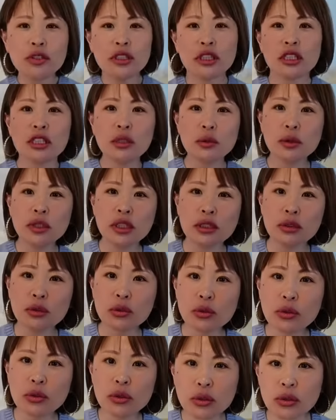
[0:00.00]
引き寄せの
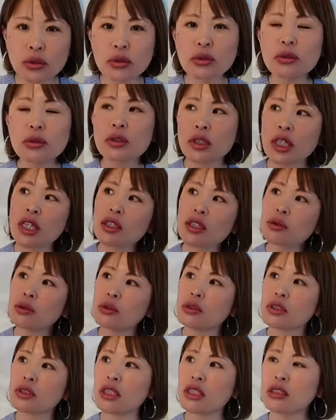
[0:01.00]
法則とか、こういう
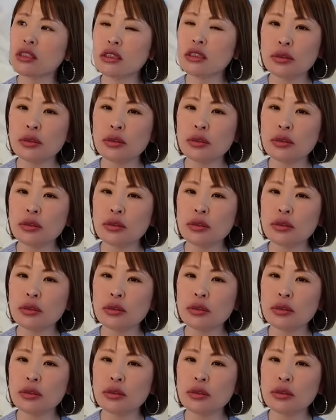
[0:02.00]
現実